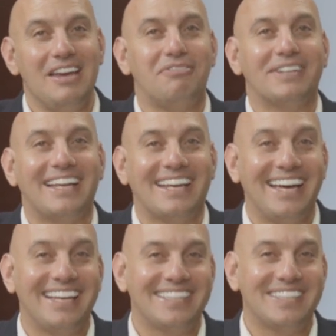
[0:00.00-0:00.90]

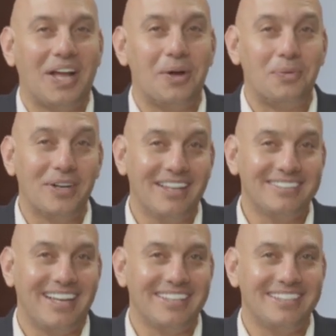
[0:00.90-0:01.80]
فتكاد طاوله
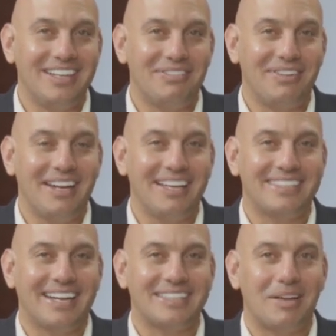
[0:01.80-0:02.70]
الضيافه لا
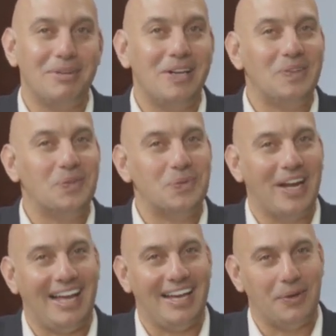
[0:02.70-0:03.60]
تكتمل دون
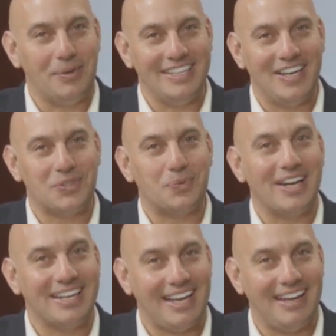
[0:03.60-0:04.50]
الحلويات
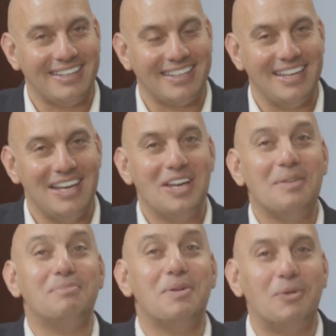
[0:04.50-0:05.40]
والكعك
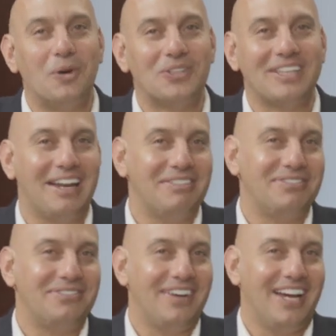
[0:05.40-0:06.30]
بمختلف
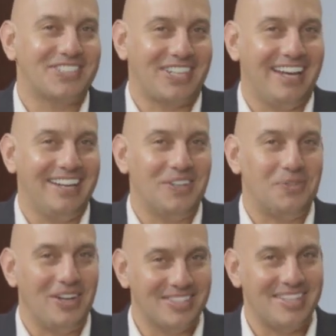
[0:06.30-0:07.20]
اشكاله
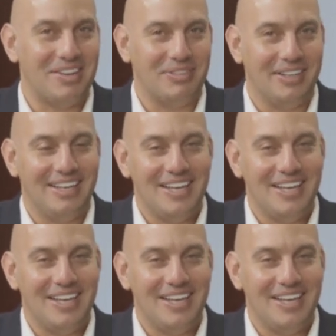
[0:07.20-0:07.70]
واصنافه